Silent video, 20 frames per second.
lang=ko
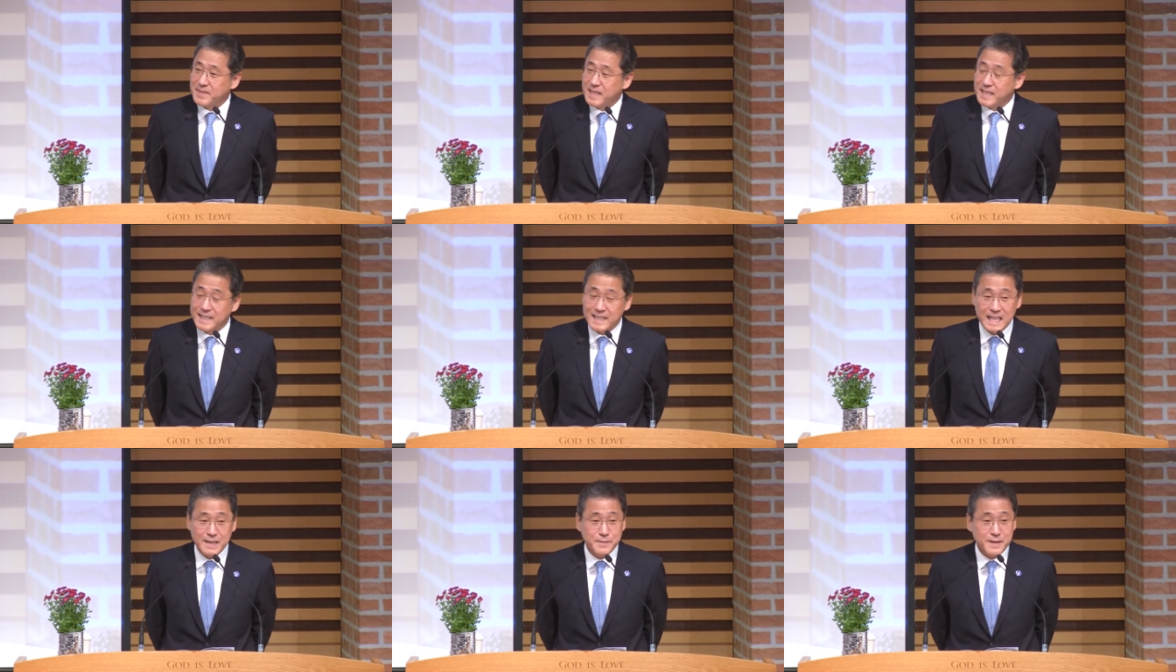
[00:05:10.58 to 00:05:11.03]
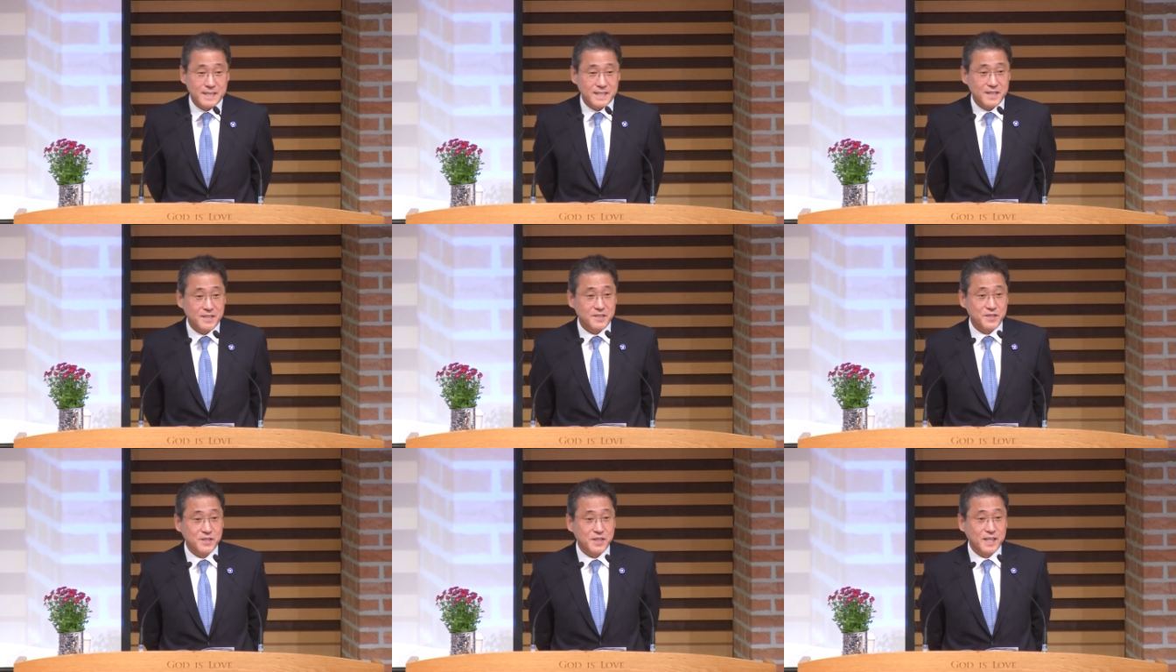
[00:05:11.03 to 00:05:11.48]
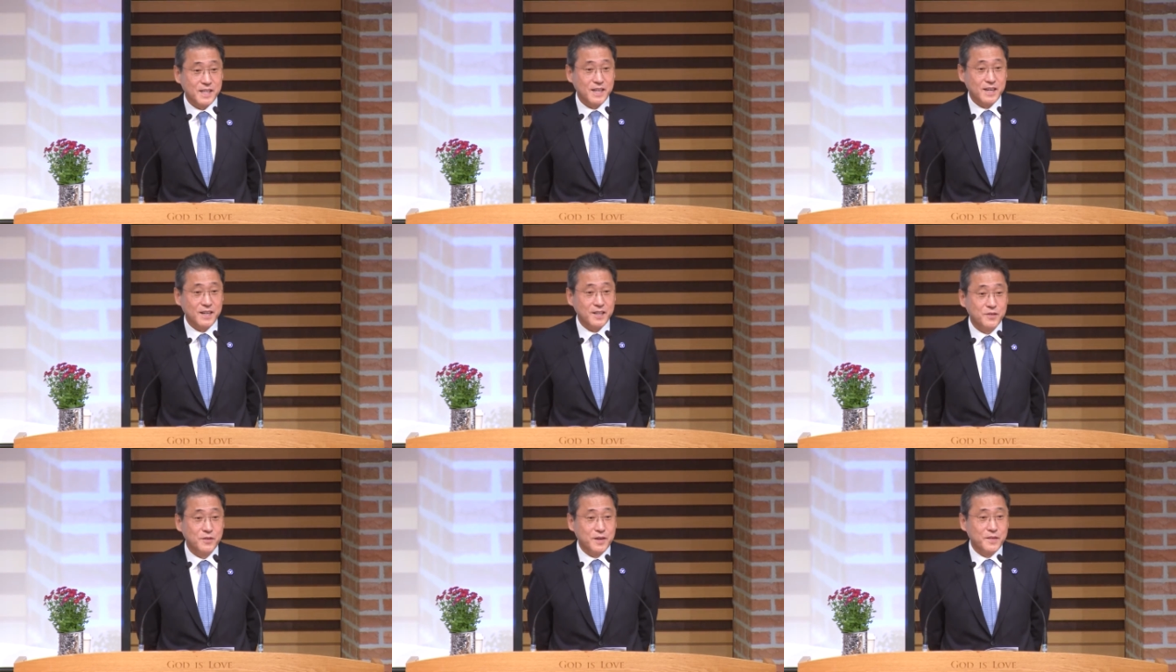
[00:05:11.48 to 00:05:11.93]

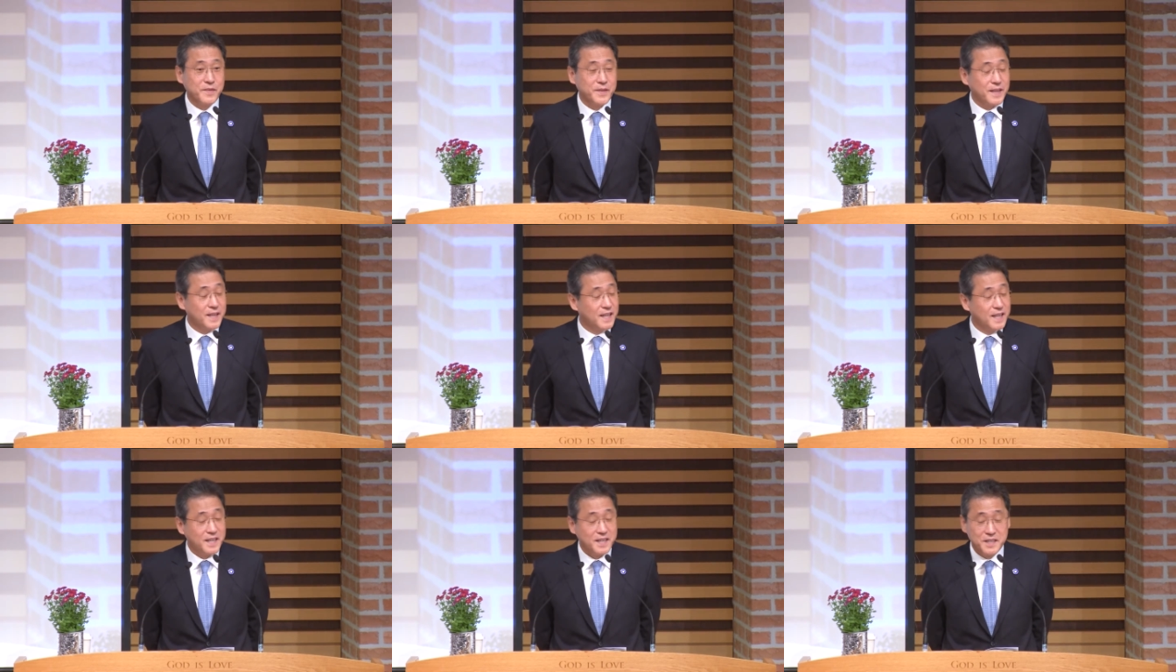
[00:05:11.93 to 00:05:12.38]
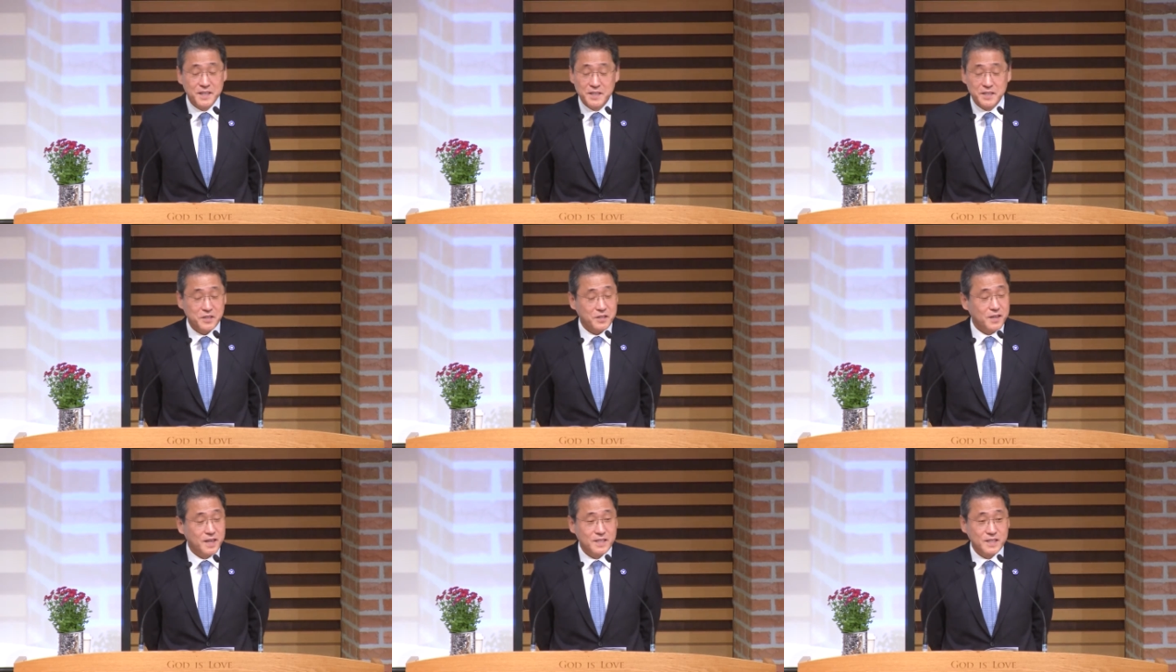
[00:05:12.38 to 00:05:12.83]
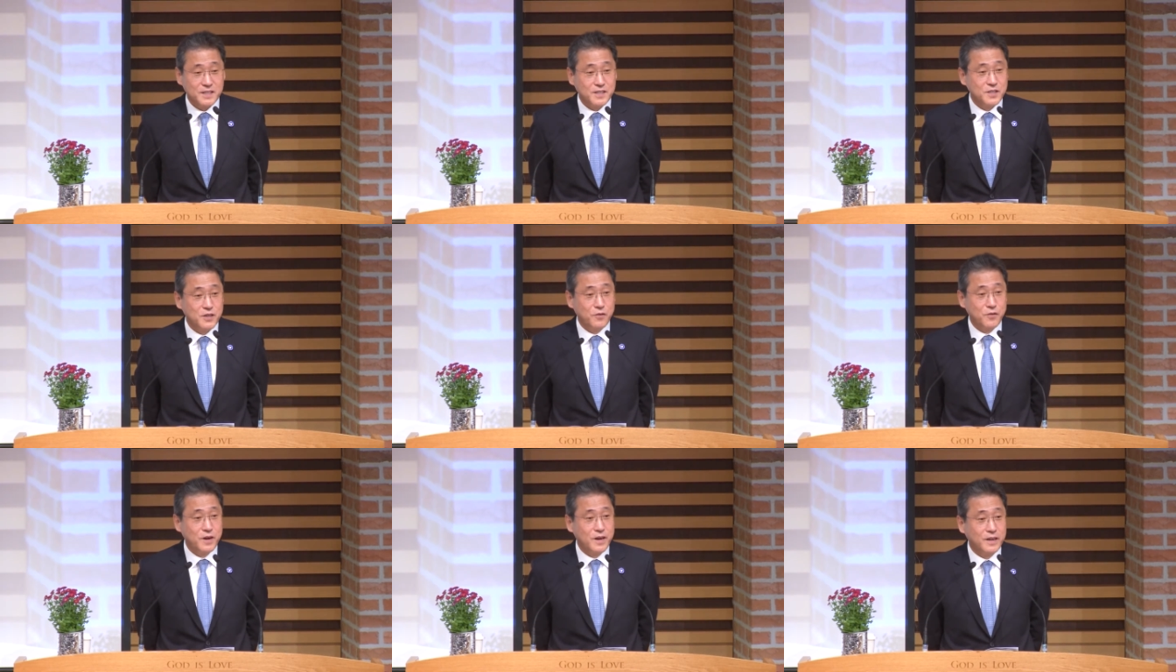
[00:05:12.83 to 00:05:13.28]
남한산성이라는 영화인데 전 아직 그
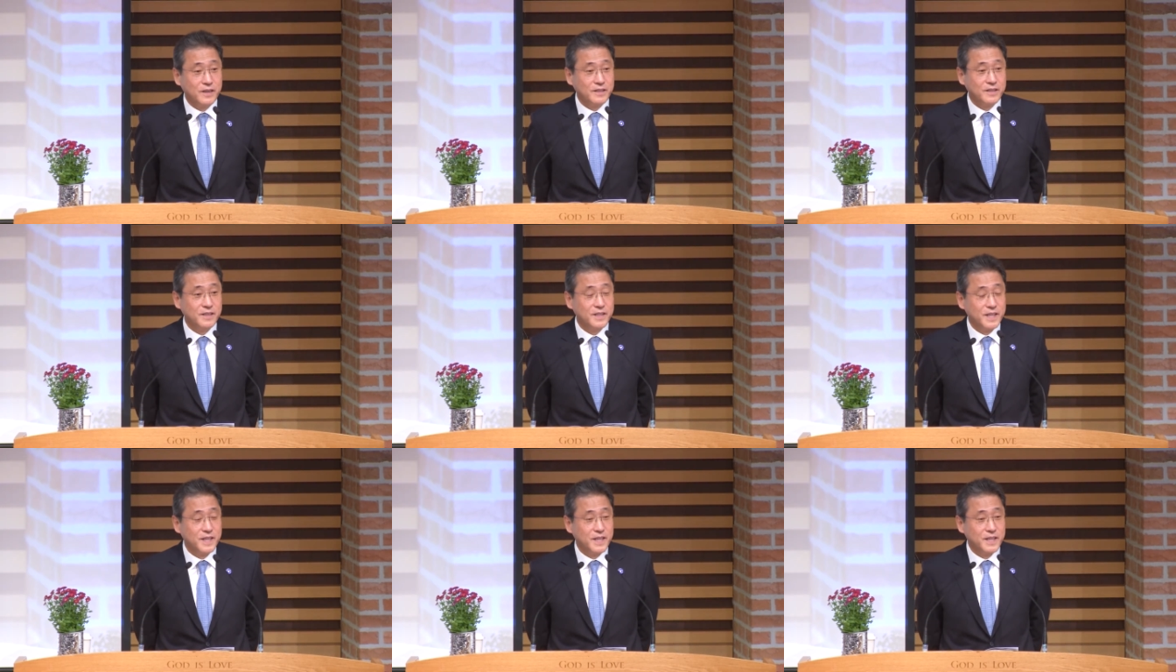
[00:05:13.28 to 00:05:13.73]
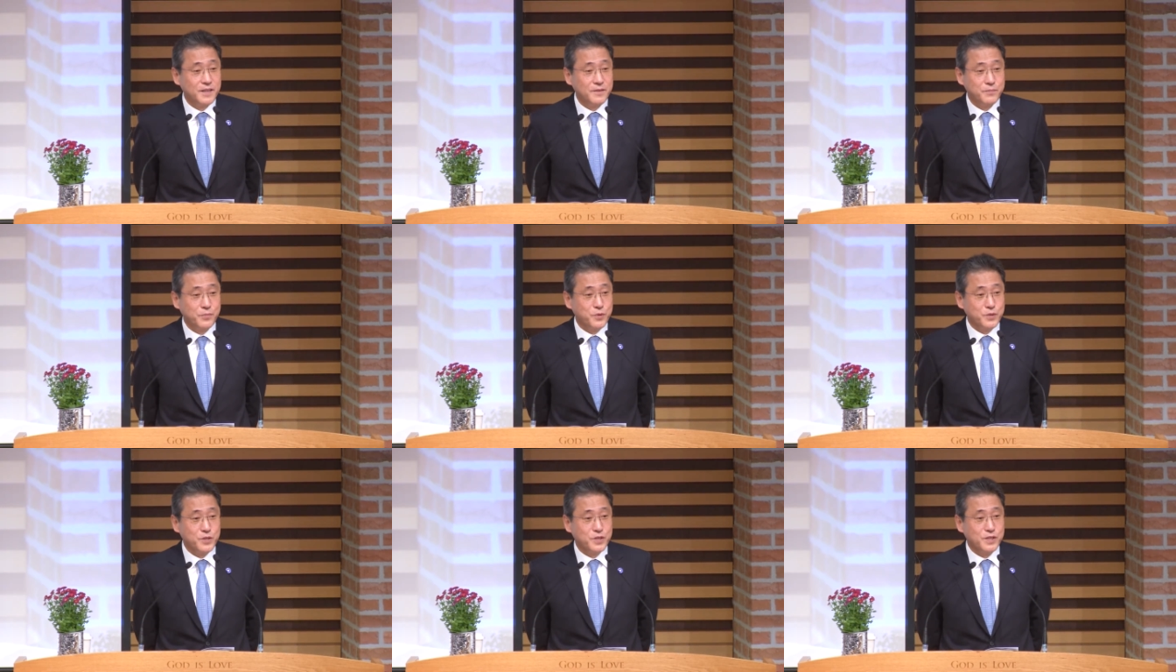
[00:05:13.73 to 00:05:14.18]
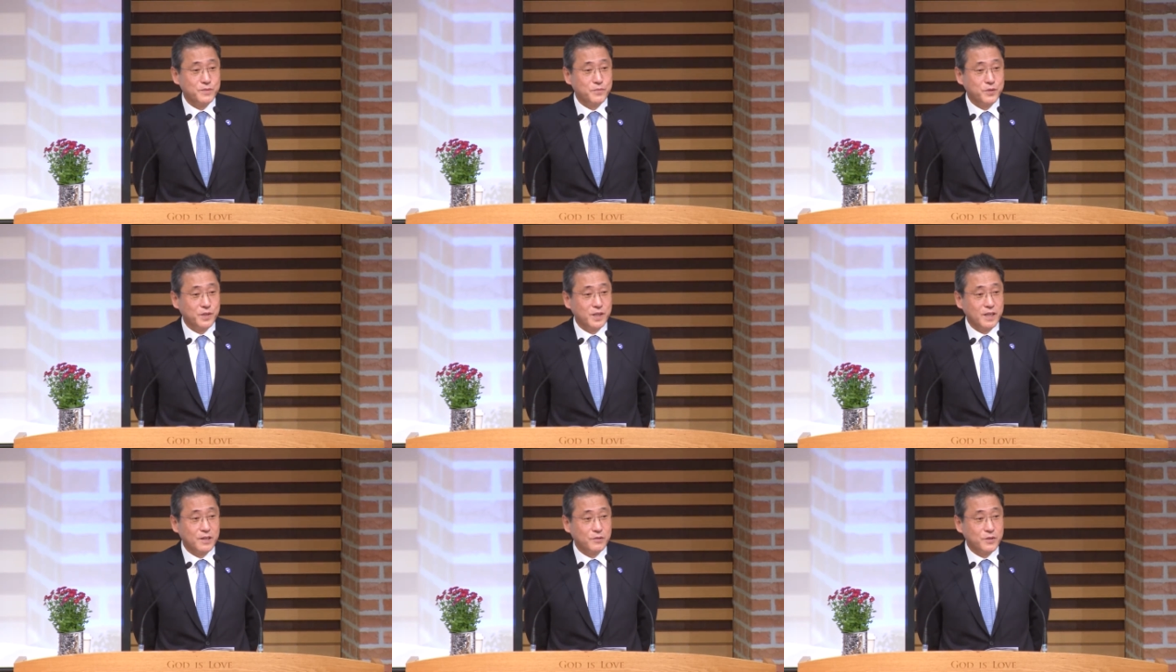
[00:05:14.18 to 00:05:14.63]
영화는 보지는
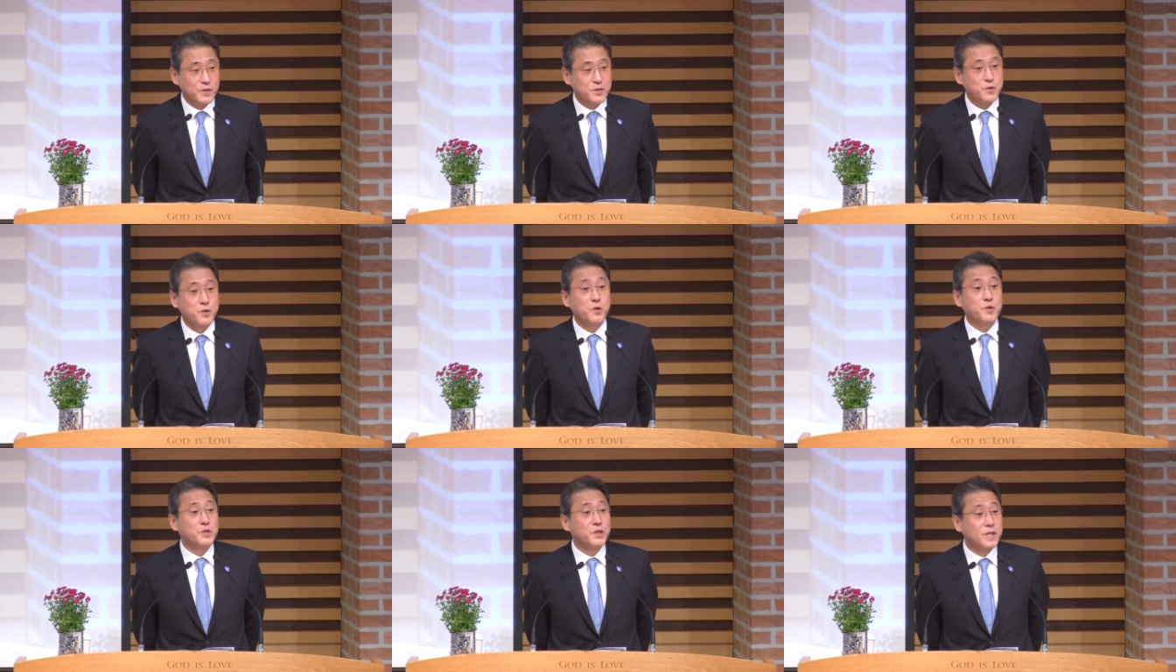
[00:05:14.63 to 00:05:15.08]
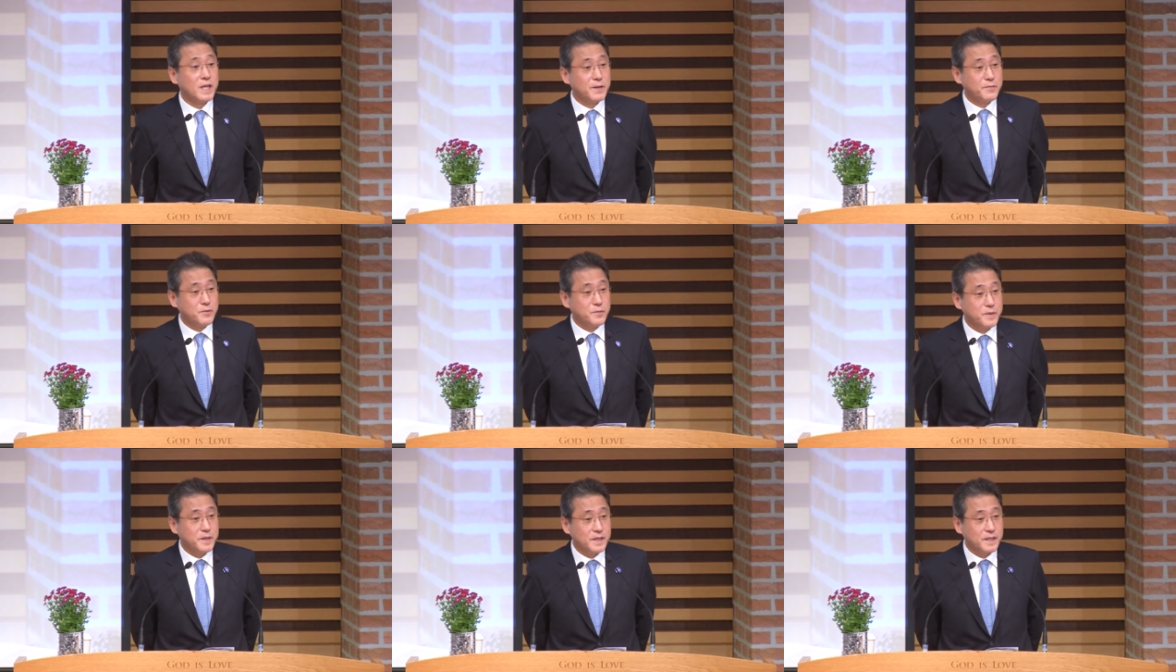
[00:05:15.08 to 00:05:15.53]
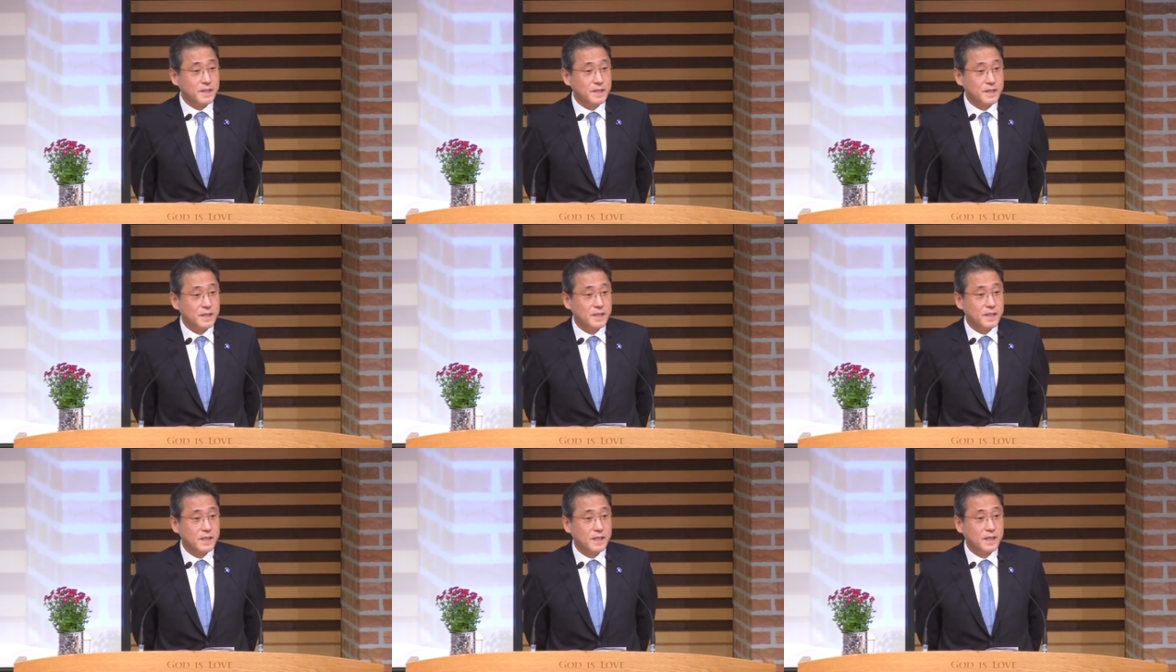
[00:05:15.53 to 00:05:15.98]
못했고 소설에 보면은